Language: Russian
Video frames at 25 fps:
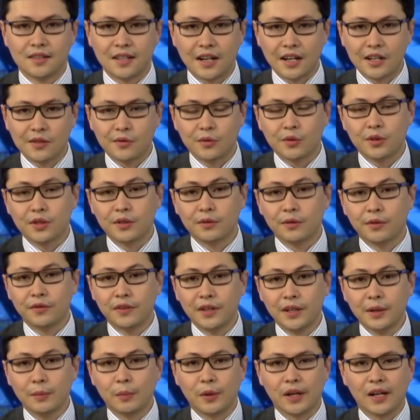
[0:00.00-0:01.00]
Здравствуйте, в
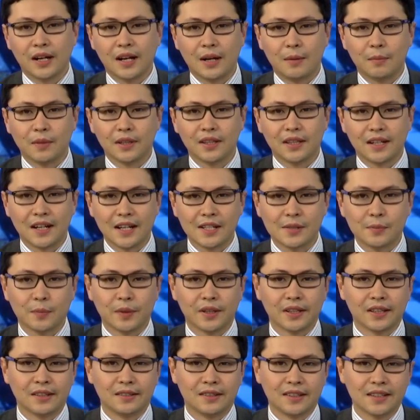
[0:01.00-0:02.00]
эфире программа
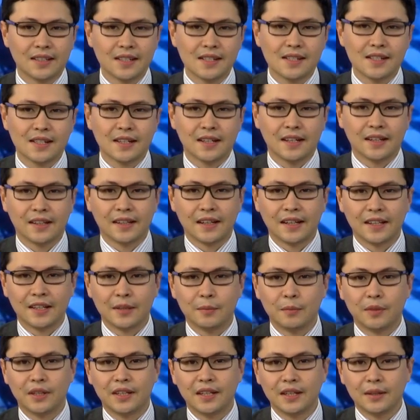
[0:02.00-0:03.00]
«Транспорт и логистика» на
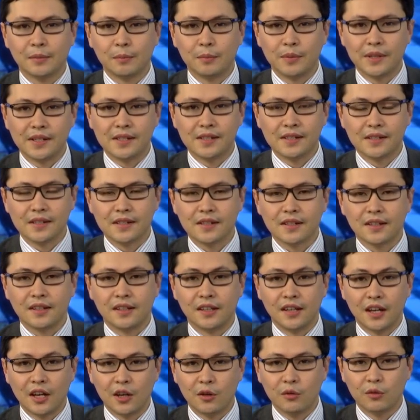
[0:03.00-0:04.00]
Атомикен Бизнес и
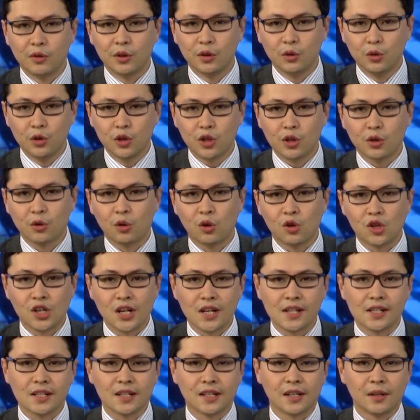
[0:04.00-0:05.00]
я ее ведущий
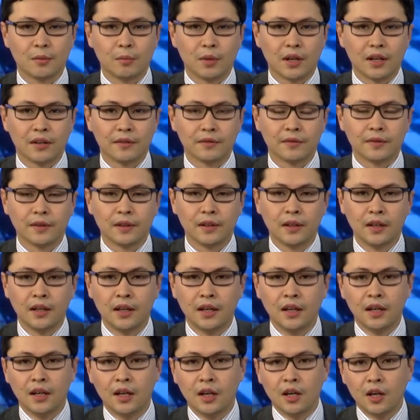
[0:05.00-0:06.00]
Ужас Арыкбаев.
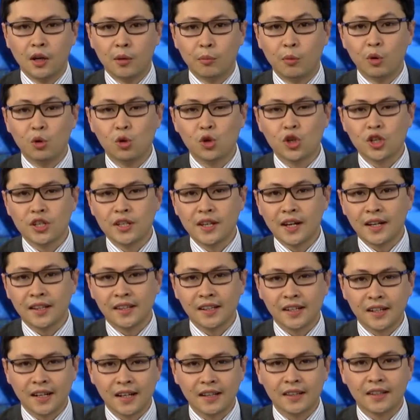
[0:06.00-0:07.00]
Мы уже
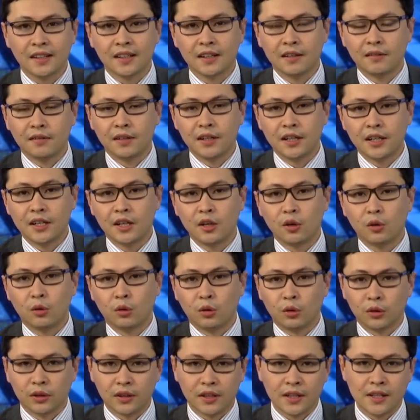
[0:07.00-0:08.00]
неоднократно говорили
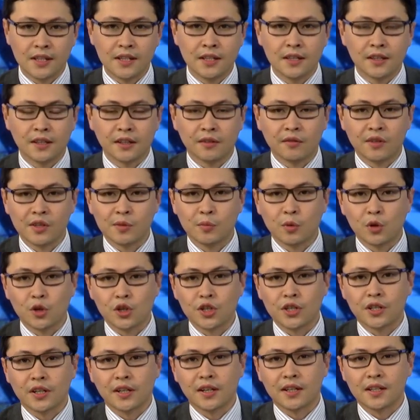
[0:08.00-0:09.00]
о транзитных
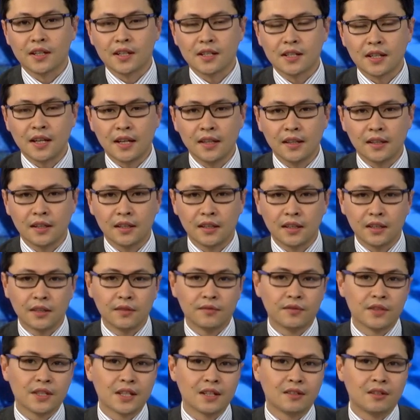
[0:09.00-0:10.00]
возможностях Казахстана и
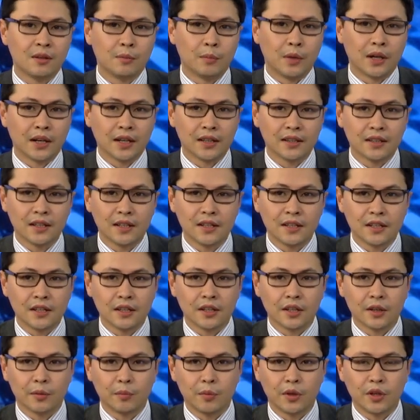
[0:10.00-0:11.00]
в целом о
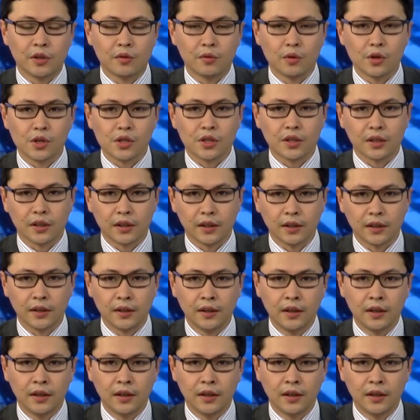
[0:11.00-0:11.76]
контейнерных перевозках.